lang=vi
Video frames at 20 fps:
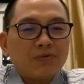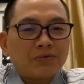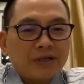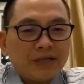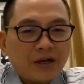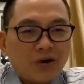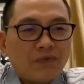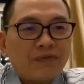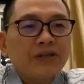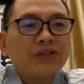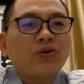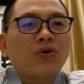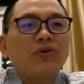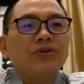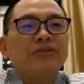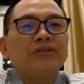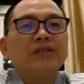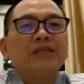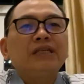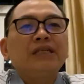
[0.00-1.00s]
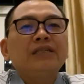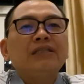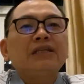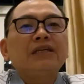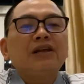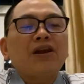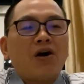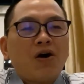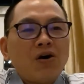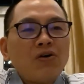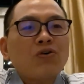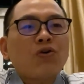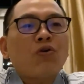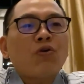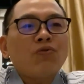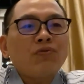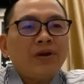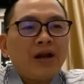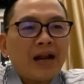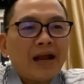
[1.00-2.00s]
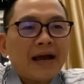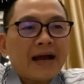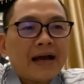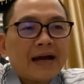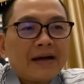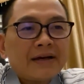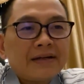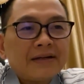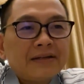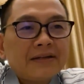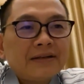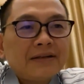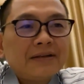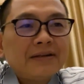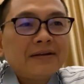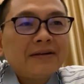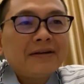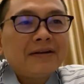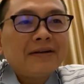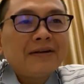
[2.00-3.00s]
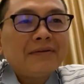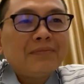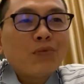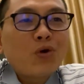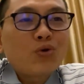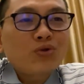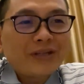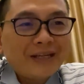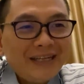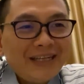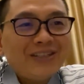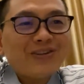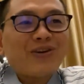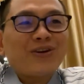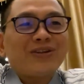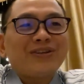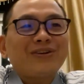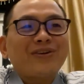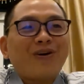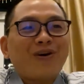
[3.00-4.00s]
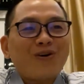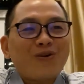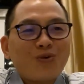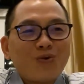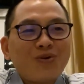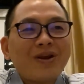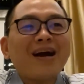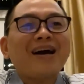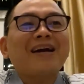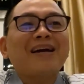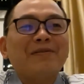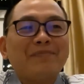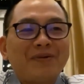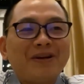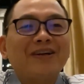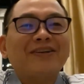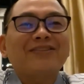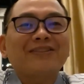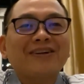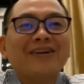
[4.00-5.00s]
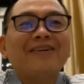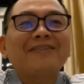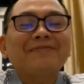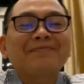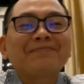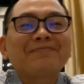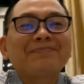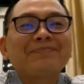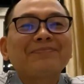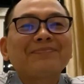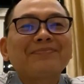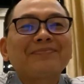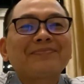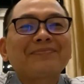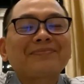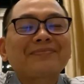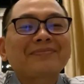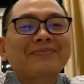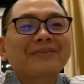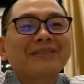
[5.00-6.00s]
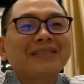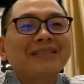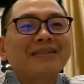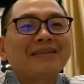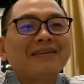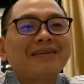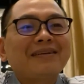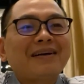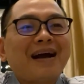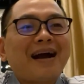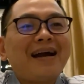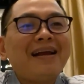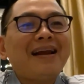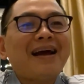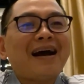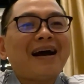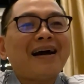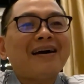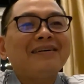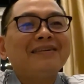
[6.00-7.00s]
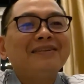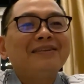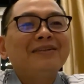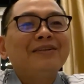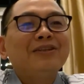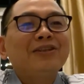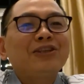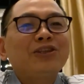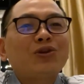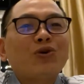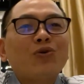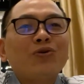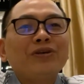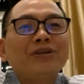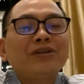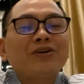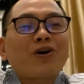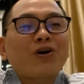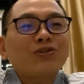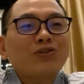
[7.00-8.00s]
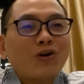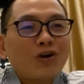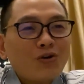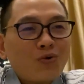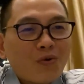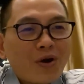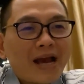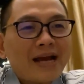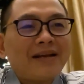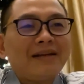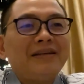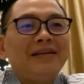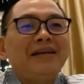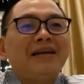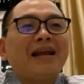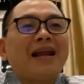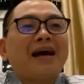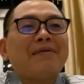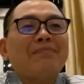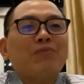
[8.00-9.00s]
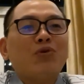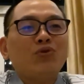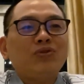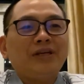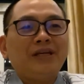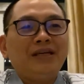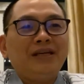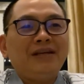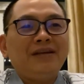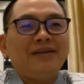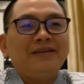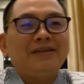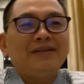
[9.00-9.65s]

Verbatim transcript: đồng hiểu với tôi thì đó cũng là bố thí rồi đó cũng là nghiệp lực rồi hay là tôi có thói quen đi làm bố thí